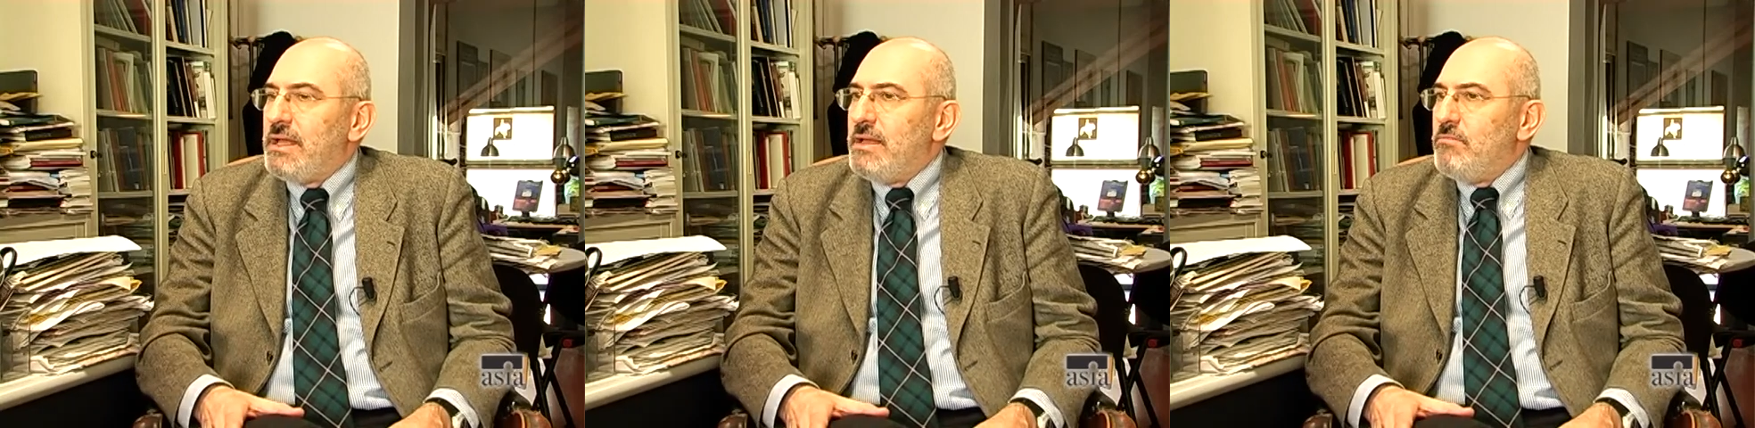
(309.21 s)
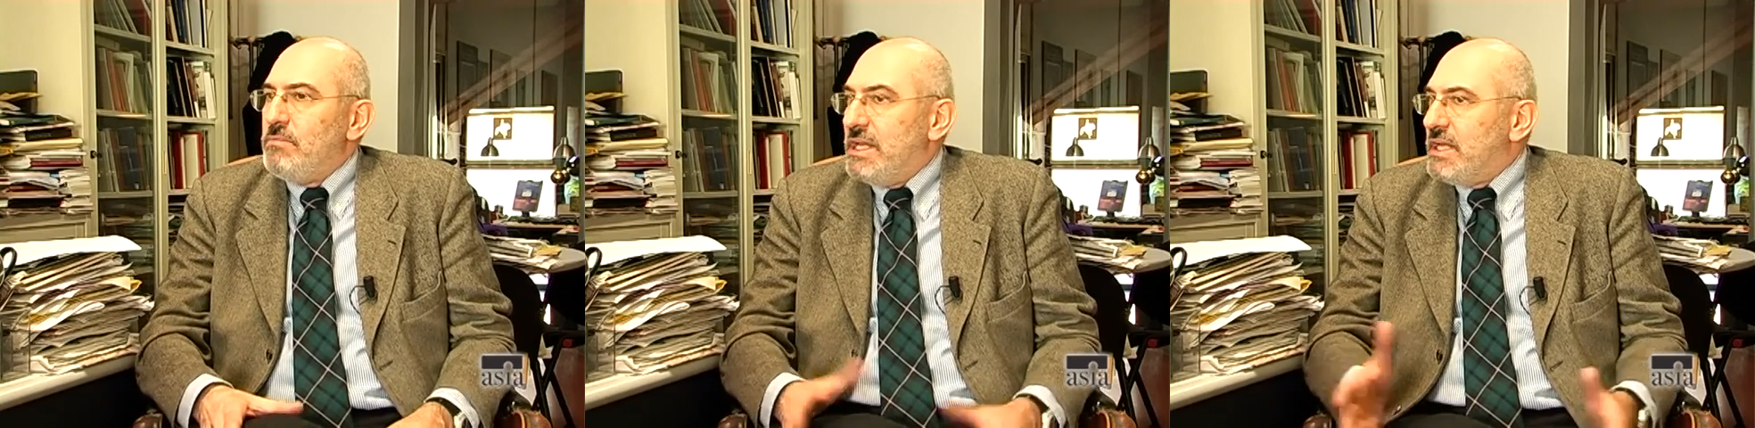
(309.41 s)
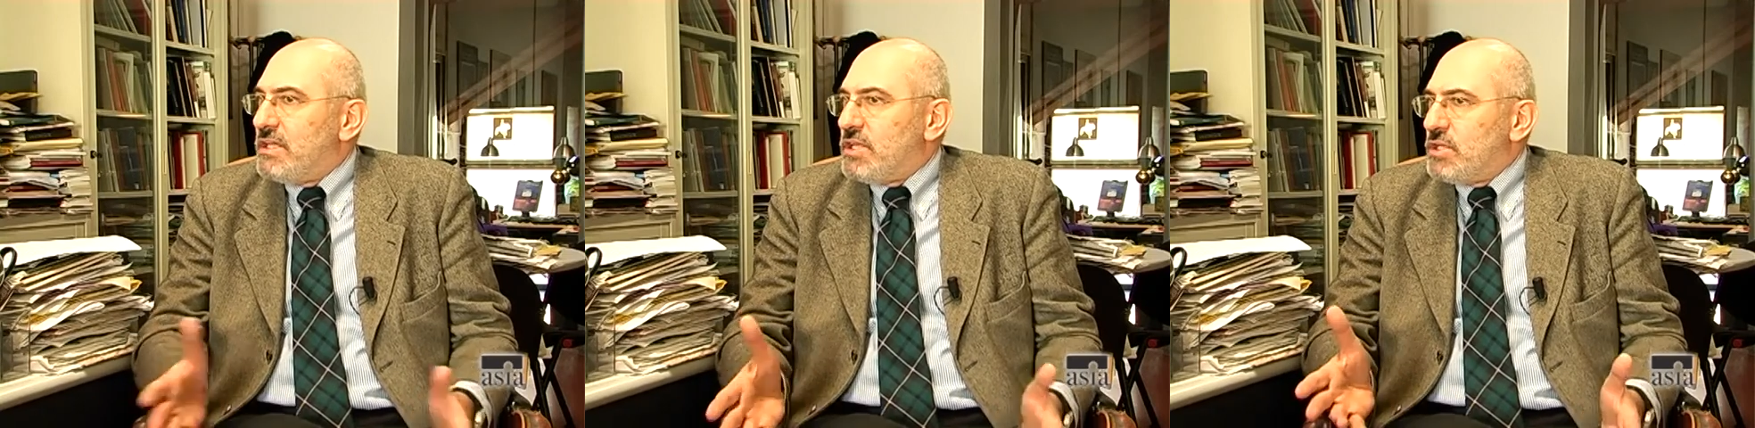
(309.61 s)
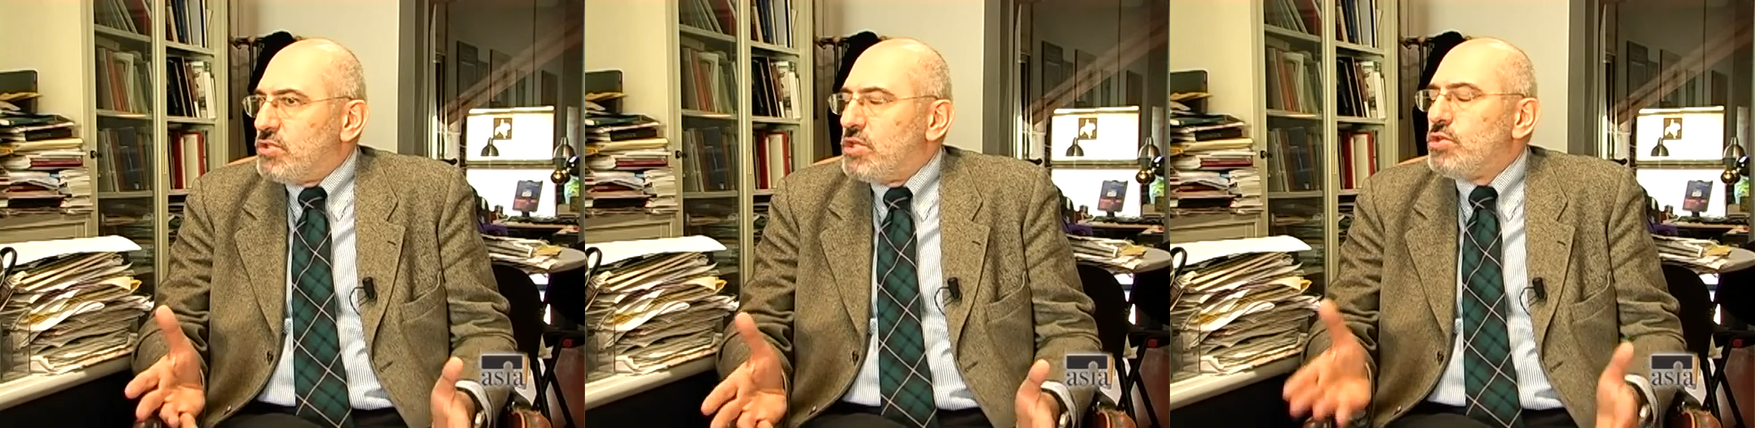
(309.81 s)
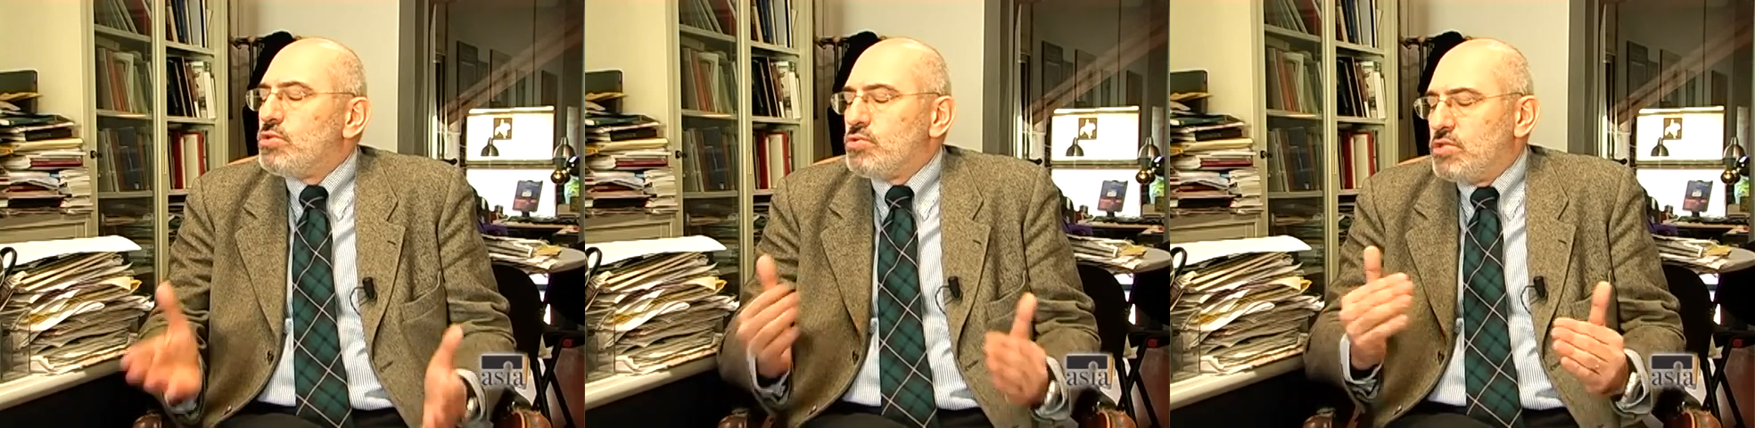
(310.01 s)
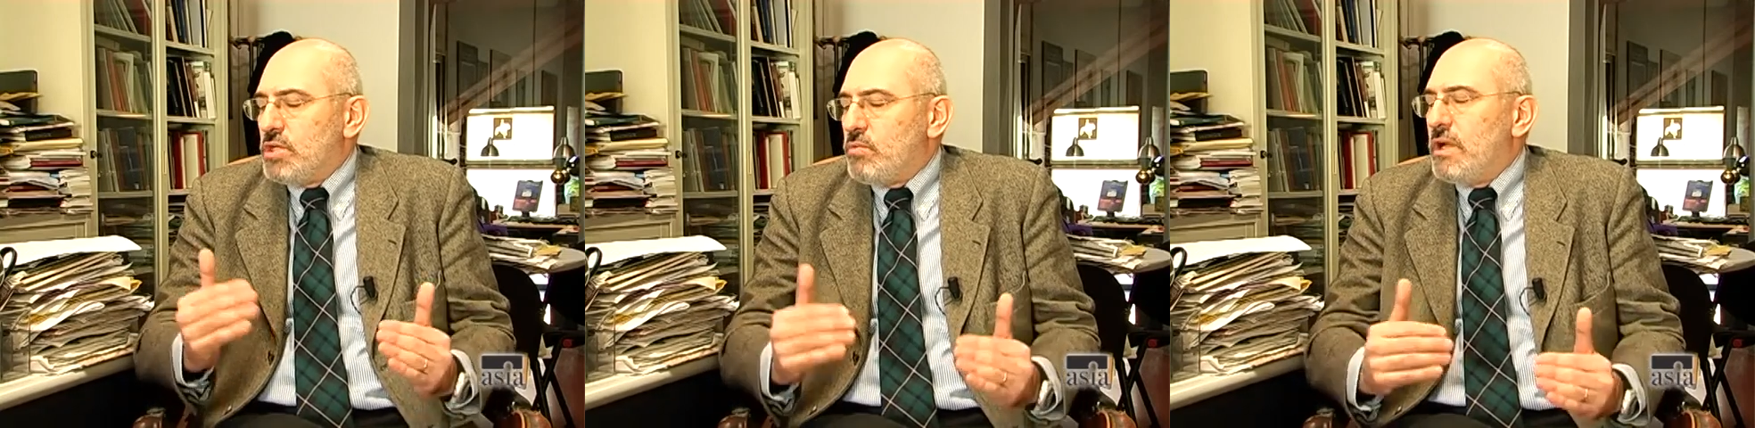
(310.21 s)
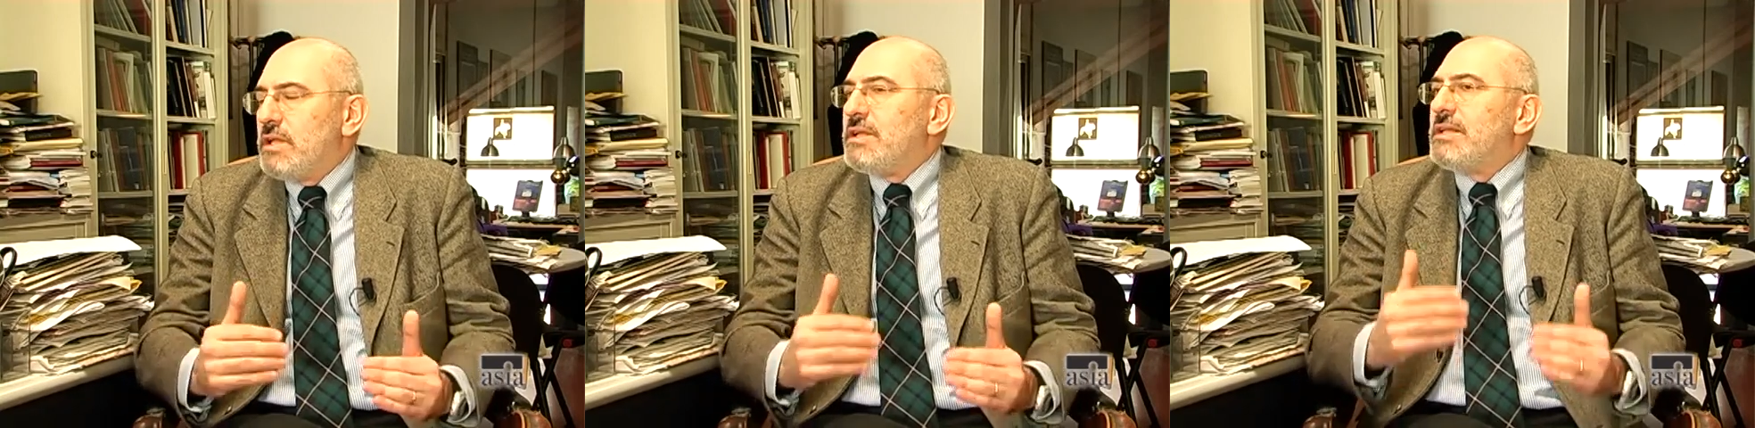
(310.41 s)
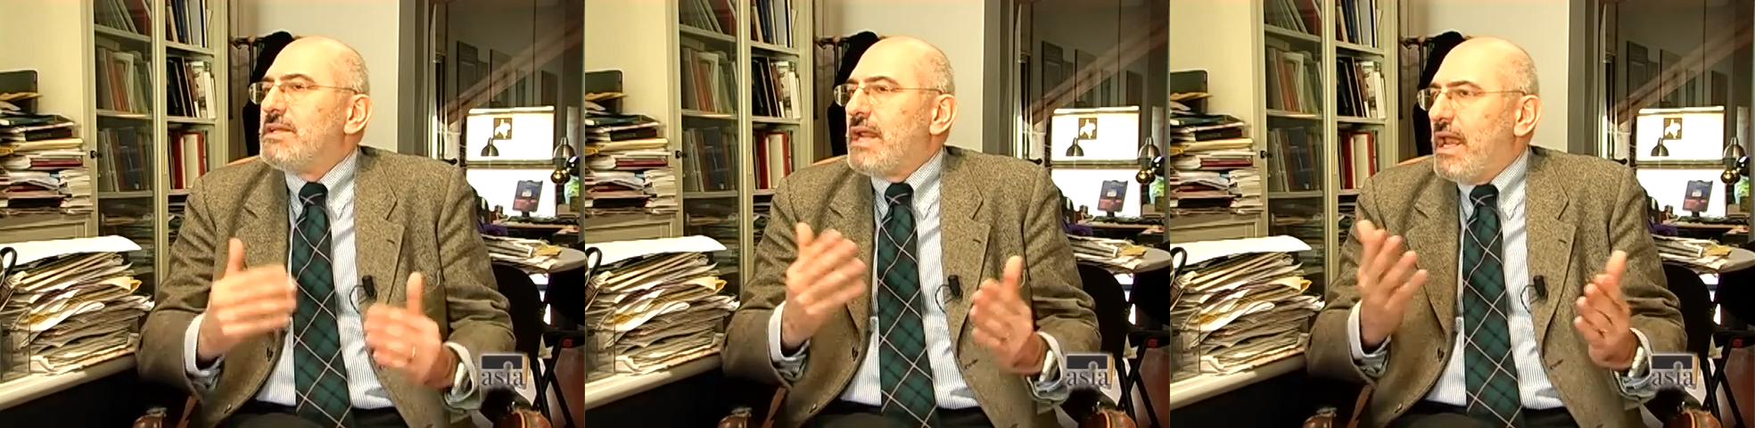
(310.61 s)

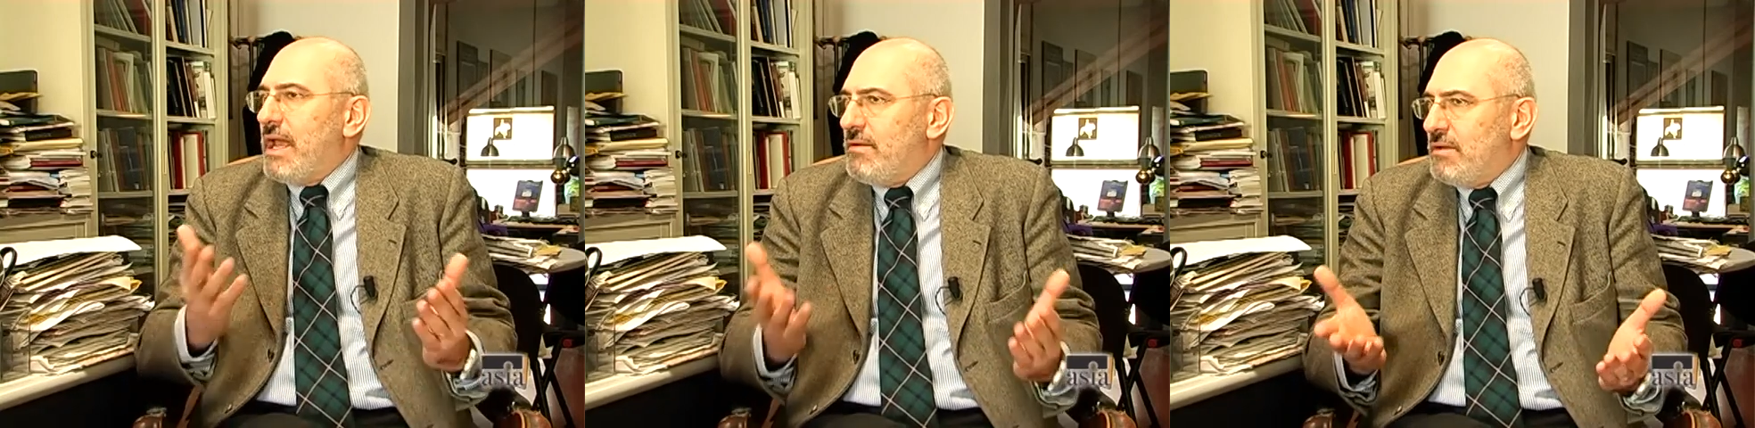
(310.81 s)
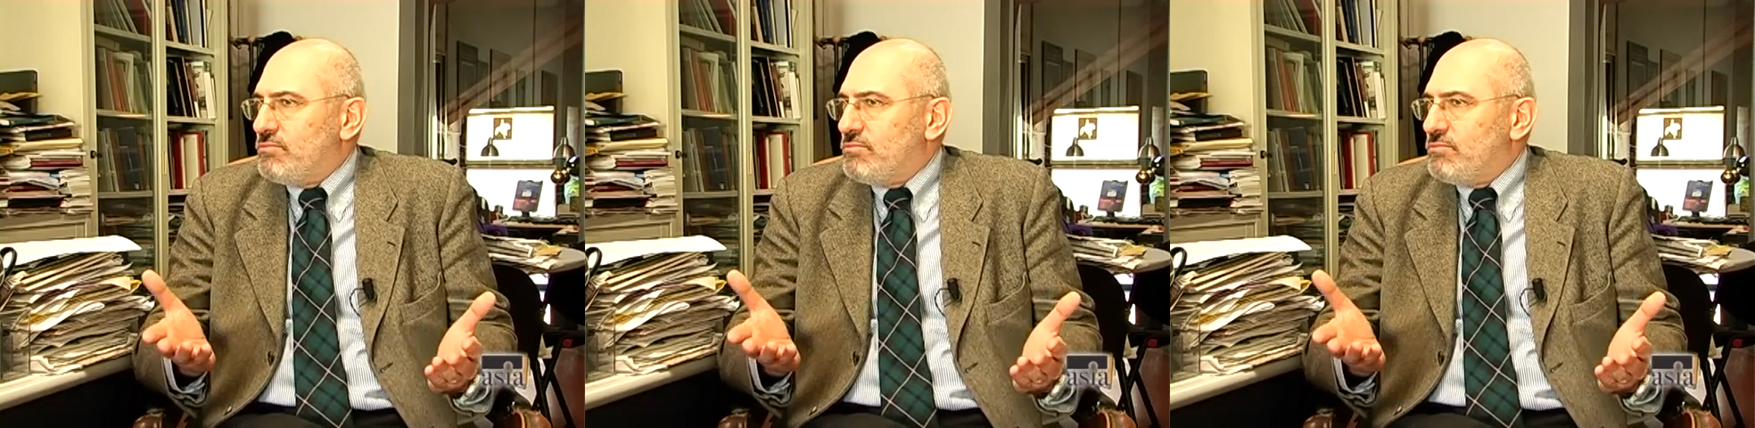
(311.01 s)
1353